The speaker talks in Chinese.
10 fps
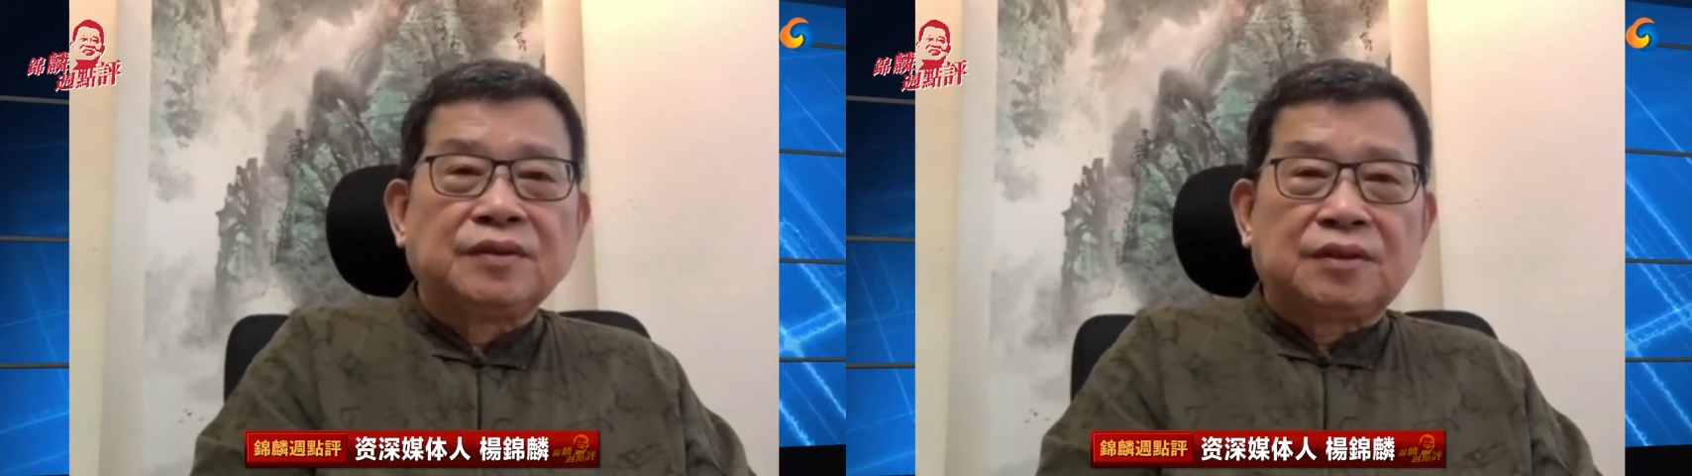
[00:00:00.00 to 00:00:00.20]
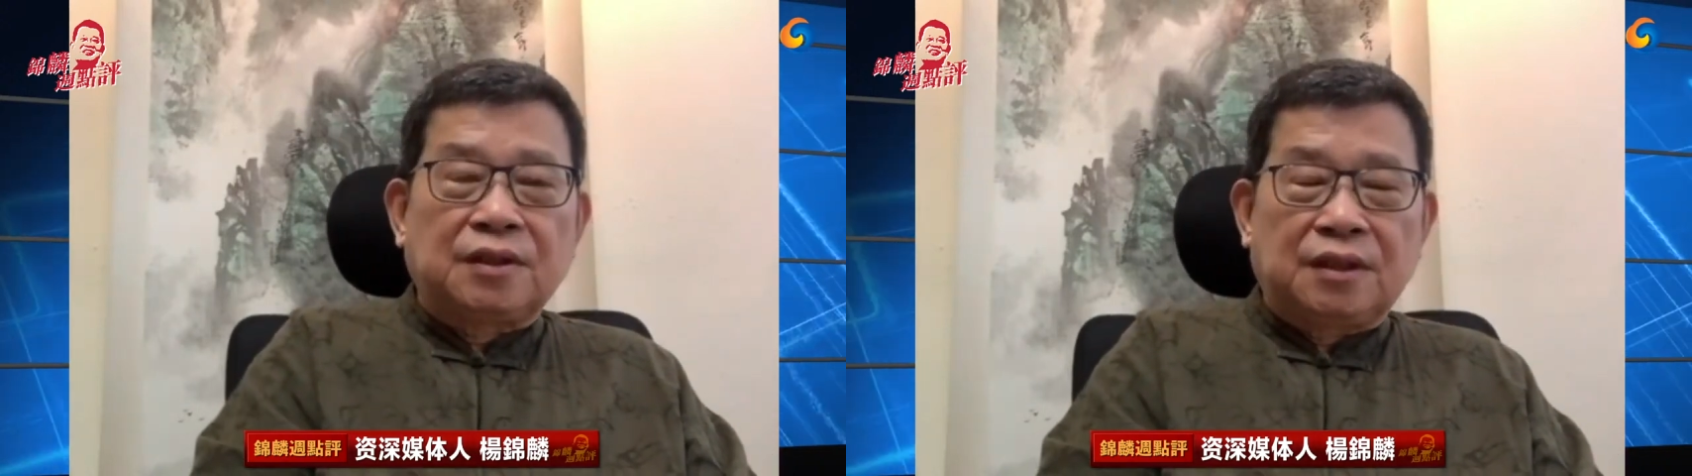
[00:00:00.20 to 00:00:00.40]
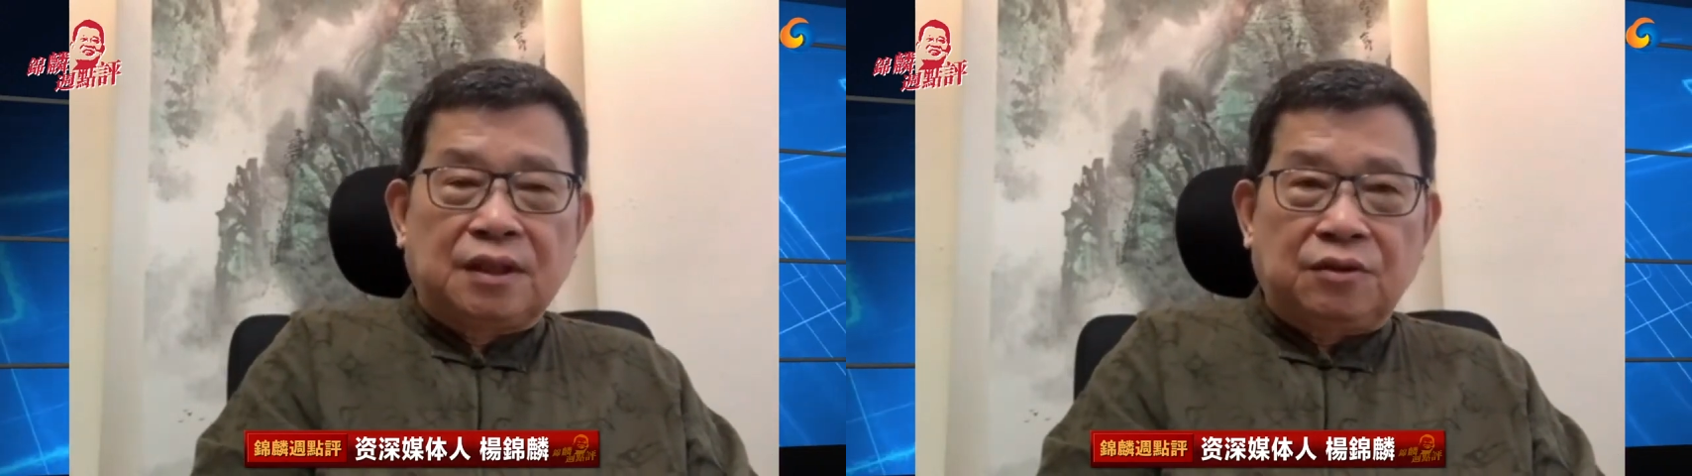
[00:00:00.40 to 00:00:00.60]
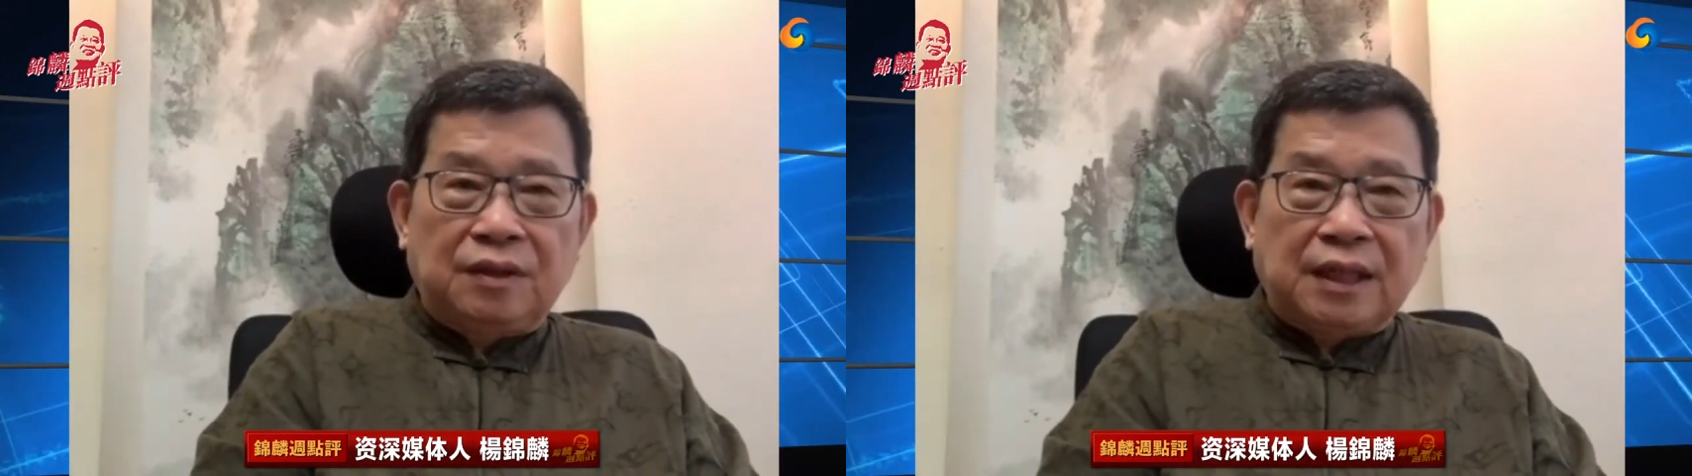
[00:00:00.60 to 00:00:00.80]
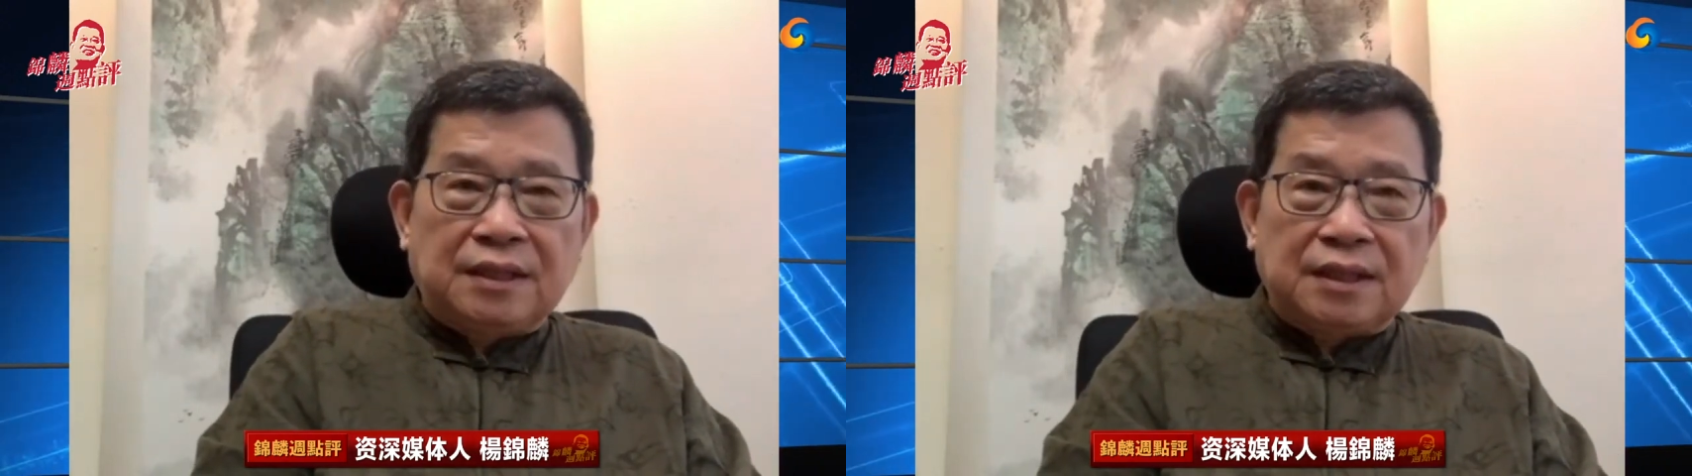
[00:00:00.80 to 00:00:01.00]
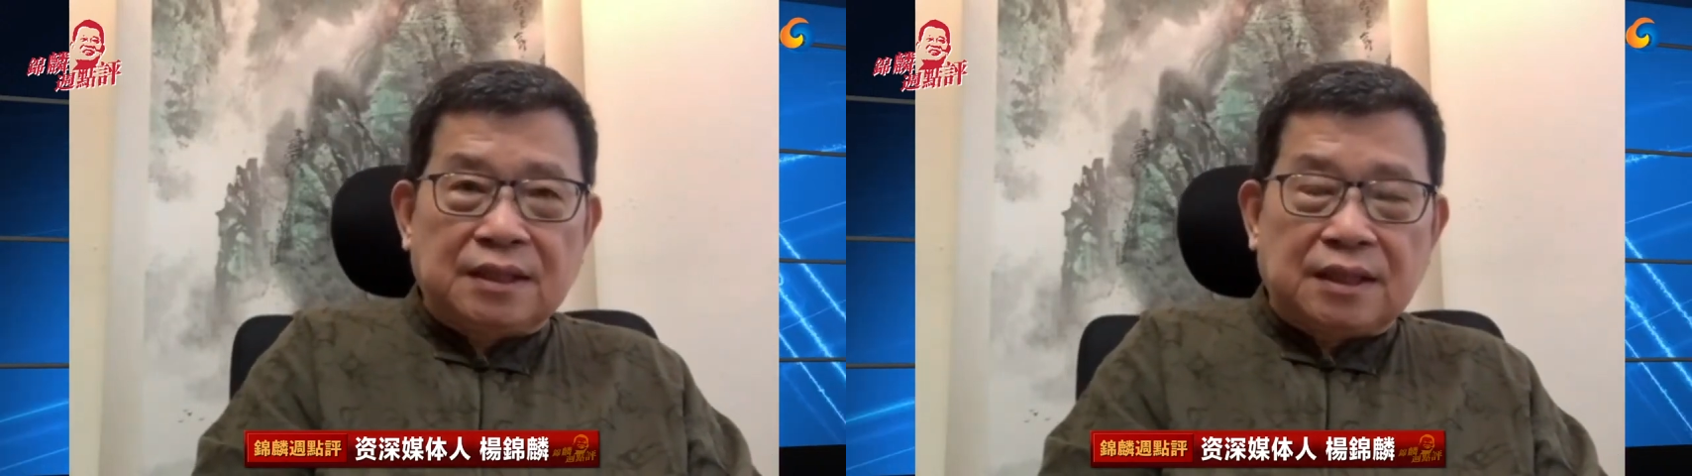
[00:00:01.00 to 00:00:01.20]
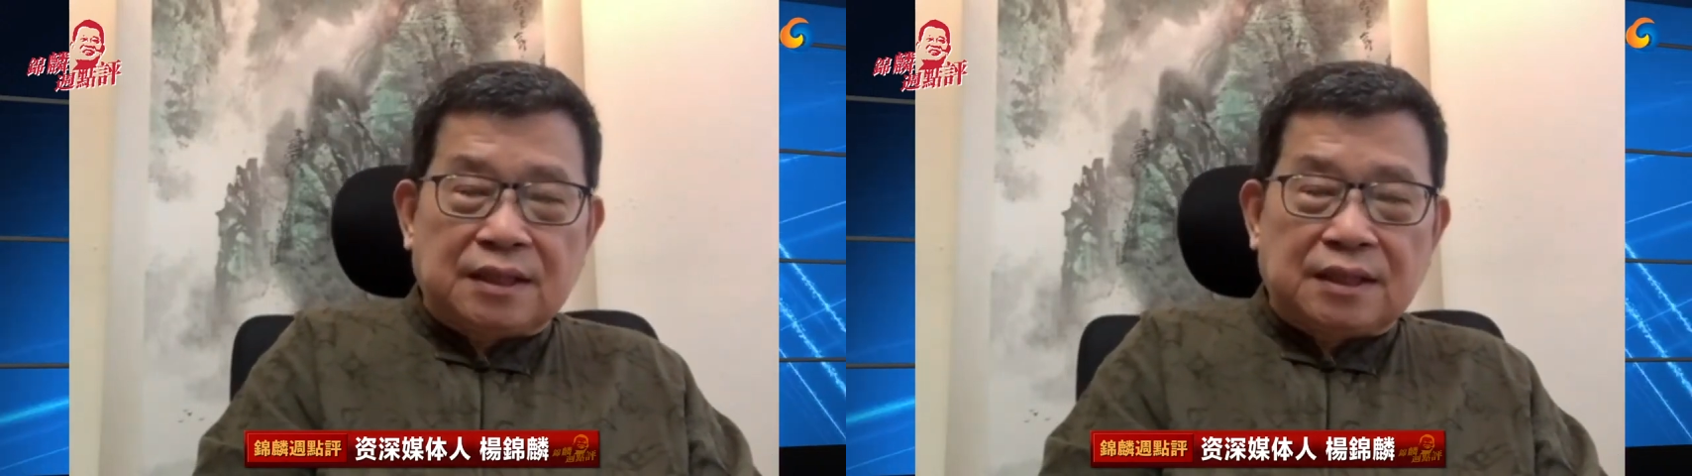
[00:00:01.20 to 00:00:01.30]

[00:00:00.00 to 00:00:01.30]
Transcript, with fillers: 所以呢，对台政策